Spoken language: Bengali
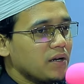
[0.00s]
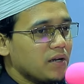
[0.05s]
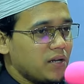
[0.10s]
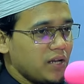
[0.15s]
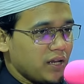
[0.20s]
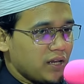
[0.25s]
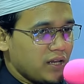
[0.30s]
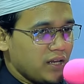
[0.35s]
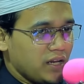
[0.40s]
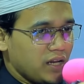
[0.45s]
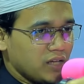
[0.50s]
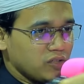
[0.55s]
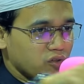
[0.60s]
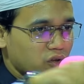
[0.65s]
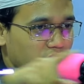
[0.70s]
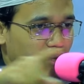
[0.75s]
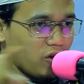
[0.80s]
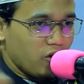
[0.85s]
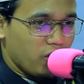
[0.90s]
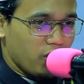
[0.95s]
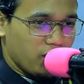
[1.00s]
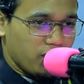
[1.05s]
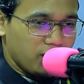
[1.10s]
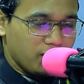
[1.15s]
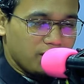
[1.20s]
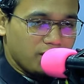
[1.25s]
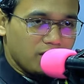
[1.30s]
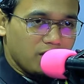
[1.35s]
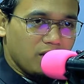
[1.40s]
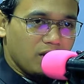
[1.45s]
ঠিক কিনা জোরে কম
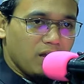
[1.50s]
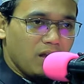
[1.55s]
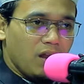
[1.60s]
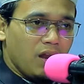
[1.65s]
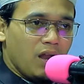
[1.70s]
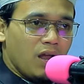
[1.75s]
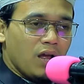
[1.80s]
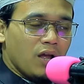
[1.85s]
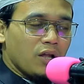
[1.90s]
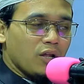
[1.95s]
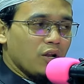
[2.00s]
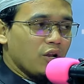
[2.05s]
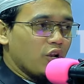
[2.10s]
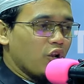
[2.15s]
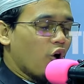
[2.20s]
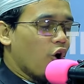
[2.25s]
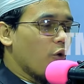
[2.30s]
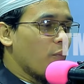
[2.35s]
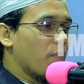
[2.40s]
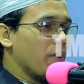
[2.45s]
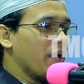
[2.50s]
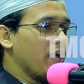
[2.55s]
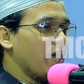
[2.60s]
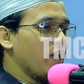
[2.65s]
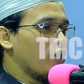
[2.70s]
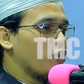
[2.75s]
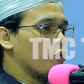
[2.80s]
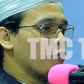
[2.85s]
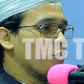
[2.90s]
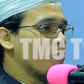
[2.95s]

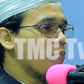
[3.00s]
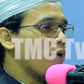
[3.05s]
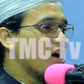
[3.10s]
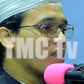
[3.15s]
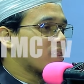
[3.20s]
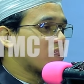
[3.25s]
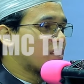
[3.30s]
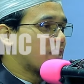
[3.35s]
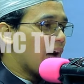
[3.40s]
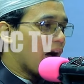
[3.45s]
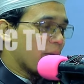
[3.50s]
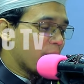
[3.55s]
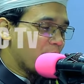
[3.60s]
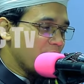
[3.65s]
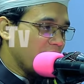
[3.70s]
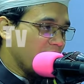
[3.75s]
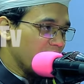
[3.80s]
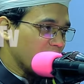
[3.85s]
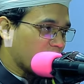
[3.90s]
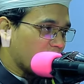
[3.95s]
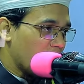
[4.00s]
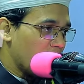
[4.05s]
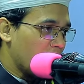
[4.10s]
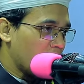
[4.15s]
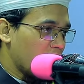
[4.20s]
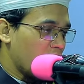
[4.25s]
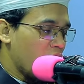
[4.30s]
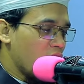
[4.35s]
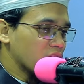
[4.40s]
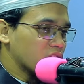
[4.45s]
নবীর উম্মত দাবি
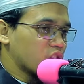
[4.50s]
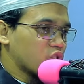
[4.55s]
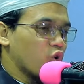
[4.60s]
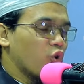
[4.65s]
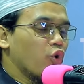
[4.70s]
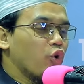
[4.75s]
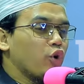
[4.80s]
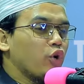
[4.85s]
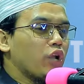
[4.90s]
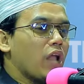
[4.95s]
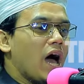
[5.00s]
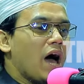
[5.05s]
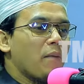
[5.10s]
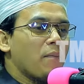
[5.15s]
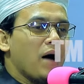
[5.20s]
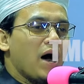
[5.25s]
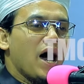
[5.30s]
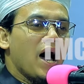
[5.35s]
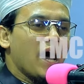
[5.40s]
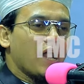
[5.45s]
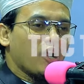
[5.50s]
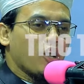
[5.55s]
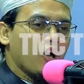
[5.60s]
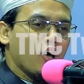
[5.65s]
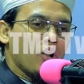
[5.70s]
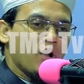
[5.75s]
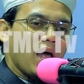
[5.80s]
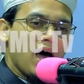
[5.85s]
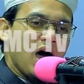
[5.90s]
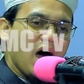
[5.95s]
করো শূন্য মানো
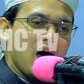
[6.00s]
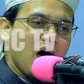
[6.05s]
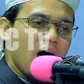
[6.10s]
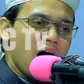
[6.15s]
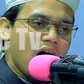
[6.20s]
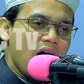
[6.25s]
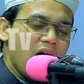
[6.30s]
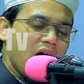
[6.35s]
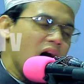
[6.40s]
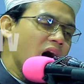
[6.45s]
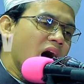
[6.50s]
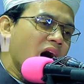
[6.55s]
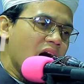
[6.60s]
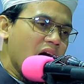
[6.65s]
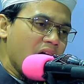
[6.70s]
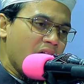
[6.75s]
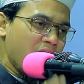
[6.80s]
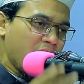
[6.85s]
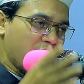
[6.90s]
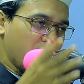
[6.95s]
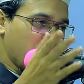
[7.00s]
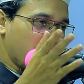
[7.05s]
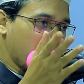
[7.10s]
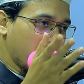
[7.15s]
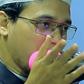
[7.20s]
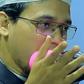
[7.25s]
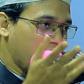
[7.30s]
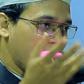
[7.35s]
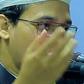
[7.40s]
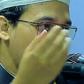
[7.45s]
না
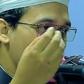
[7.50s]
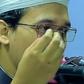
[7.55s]
নবীর